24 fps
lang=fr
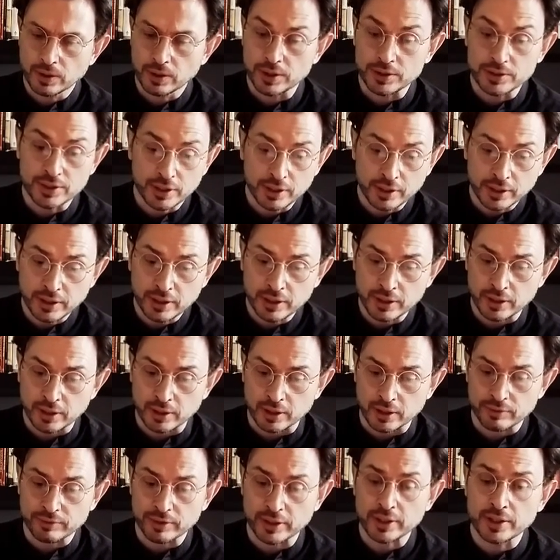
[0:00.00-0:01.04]
les
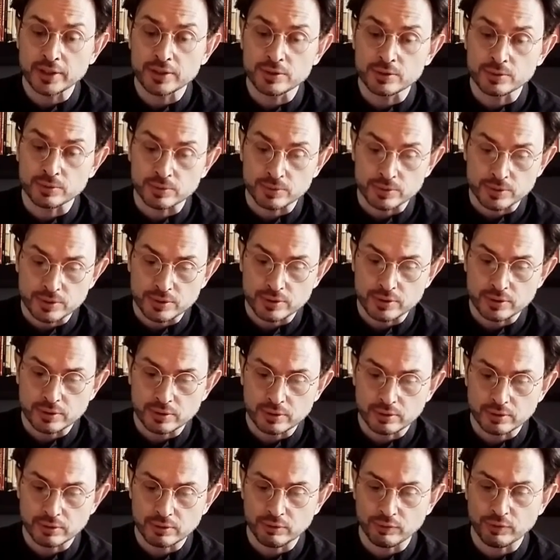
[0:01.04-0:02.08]
écrire avec aisance,
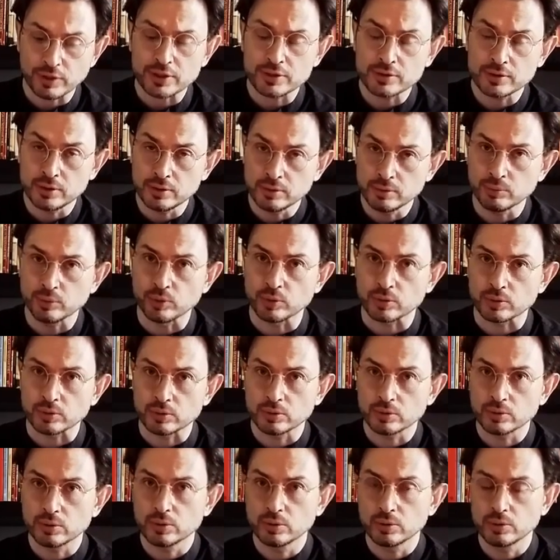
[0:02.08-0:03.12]
facilement,
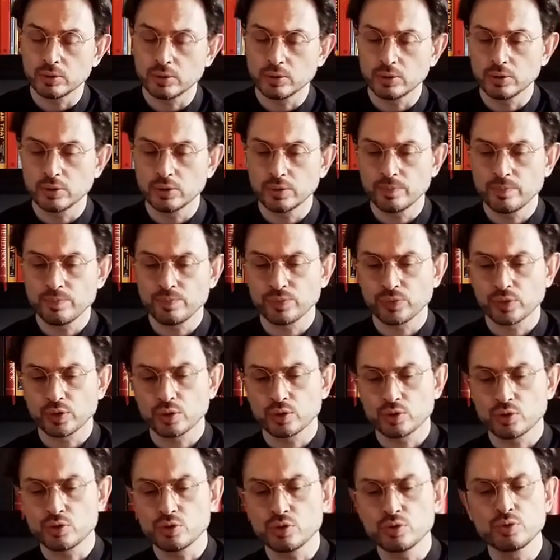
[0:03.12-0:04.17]

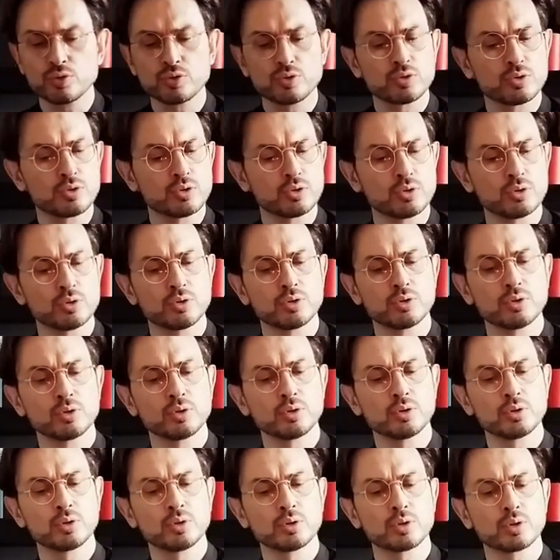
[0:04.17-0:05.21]
juste
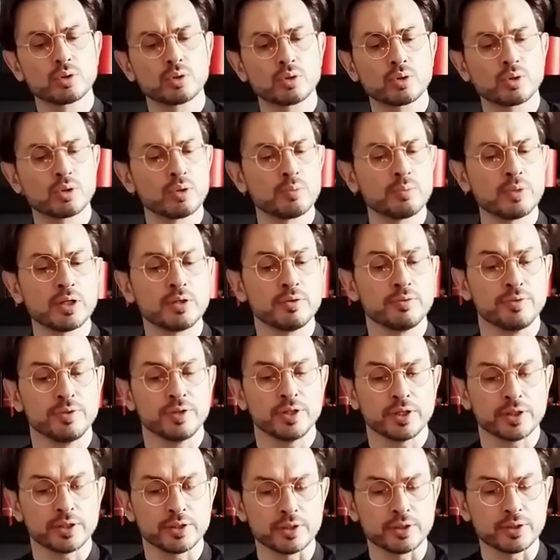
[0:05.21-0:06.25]
comme elles
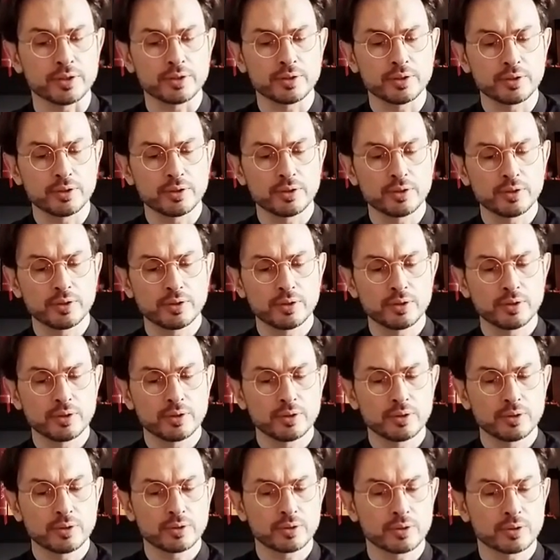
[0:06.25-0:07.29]
viennent,
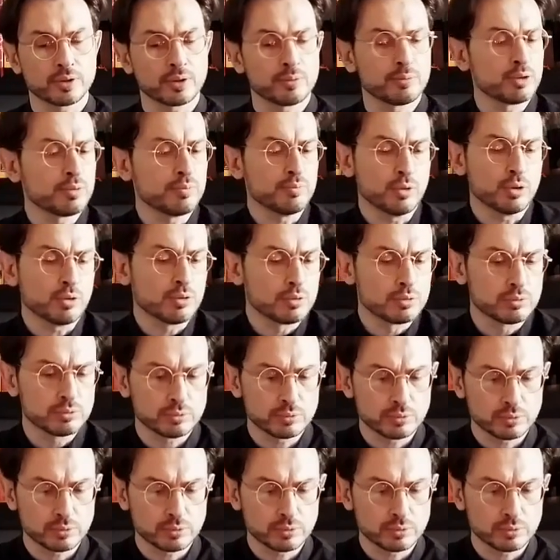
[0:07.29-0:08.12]
comme un mot,